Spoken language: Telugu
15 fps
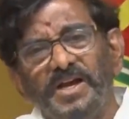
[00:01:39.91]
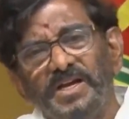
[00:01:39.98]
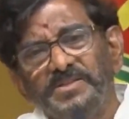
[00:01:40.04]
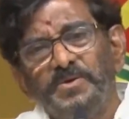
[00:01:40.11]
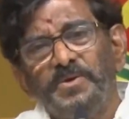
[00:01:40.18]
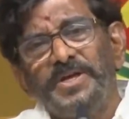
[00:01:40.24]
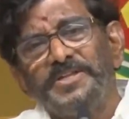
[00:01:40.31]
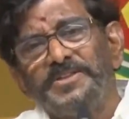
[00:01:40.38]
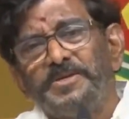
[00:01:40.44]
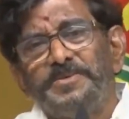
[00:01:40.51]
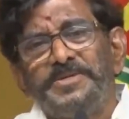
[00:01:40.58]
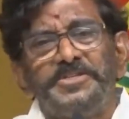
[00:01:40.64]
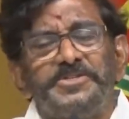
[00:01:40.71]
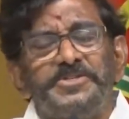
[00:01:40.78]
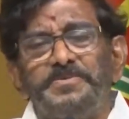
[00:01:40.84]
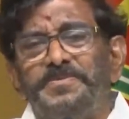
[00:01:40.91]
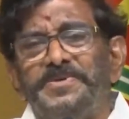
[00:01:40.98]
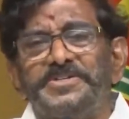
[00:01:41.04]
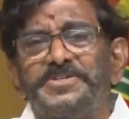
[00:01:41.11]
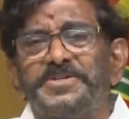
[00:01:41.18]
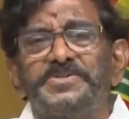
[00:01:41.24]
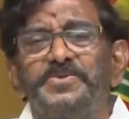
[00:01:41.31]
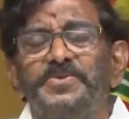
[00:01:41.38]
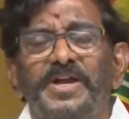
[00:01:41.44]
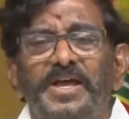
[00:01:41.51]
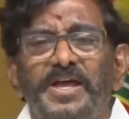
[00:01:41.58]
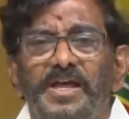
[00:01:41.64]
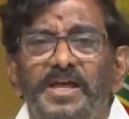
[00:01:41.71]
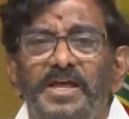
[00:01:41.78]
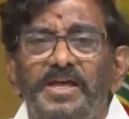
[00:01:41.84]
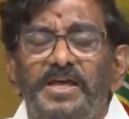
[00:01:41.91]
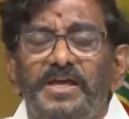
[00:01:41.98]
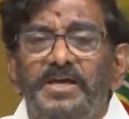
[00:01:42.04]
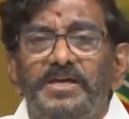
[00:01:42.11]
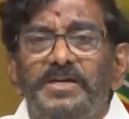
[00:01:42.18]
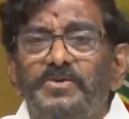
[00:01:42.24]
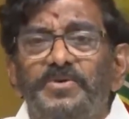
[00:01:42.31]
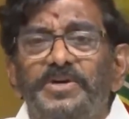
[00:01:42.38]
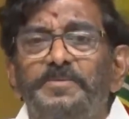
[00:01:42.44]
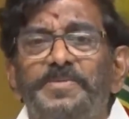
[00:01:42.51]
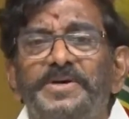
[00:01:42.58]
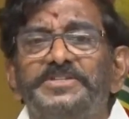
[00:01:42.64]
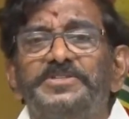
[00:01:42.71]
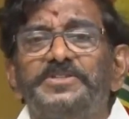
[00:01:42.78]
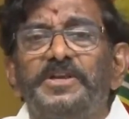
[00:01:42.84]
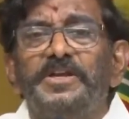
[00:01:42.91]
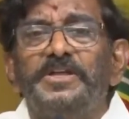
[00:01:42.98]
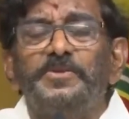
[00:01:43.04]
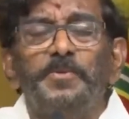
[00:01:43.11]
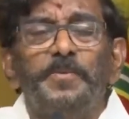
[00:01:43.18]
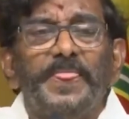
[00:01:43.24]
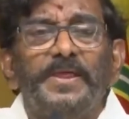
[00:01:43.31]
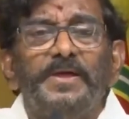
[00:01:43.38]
గతంలో ఎంతమంది చీఫ్ మినిస్టర్స్ ఉన్నా ఇటువంటి పరిస్థితి లేదు